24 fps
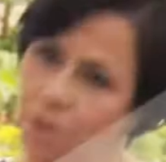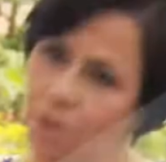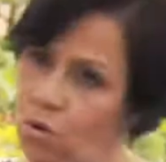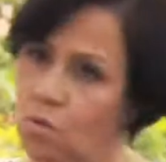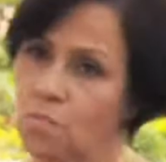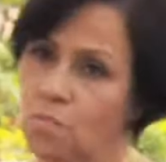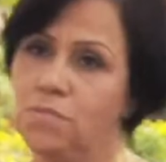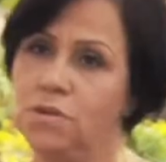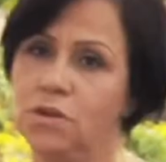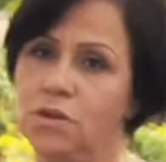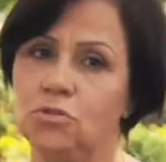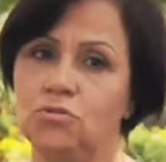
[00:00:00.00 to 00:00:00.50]
bem
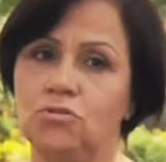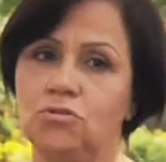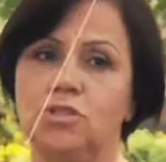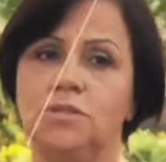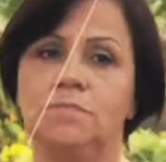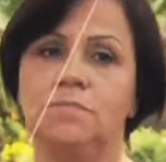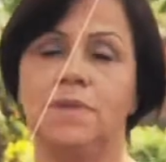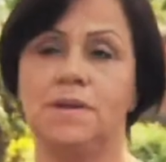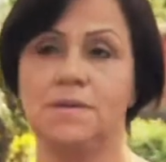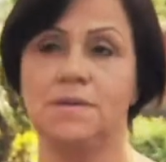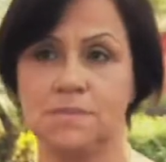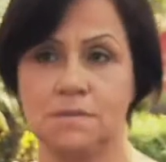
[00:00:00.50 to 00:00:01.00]

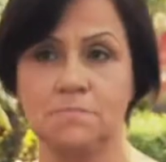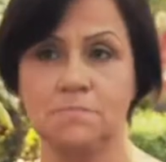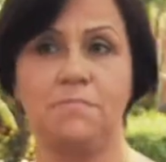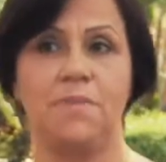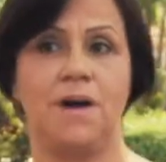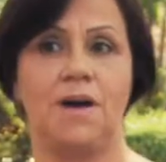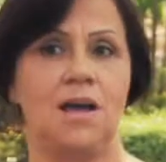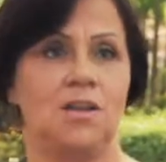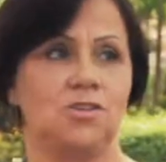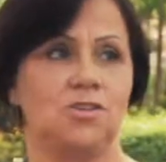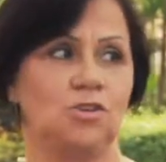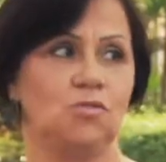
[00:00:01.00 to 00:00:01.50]
humilde, bem
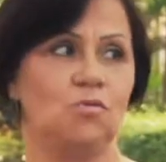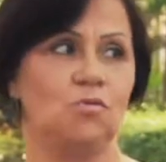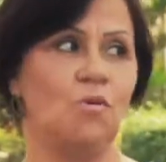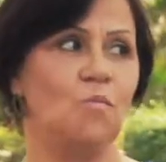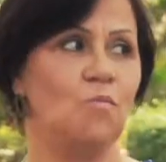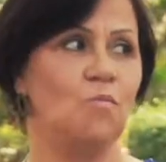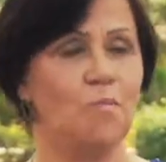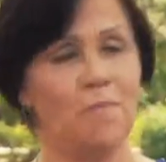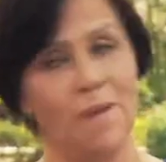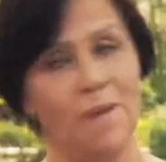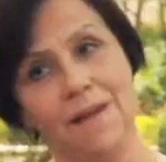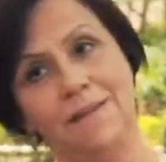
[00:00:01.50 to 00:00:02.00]
simpática,
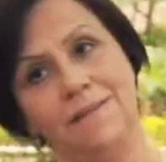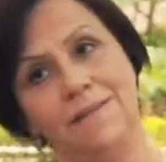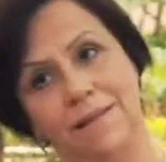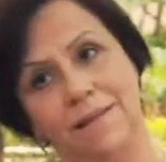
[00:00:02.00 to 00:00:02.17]
como o pai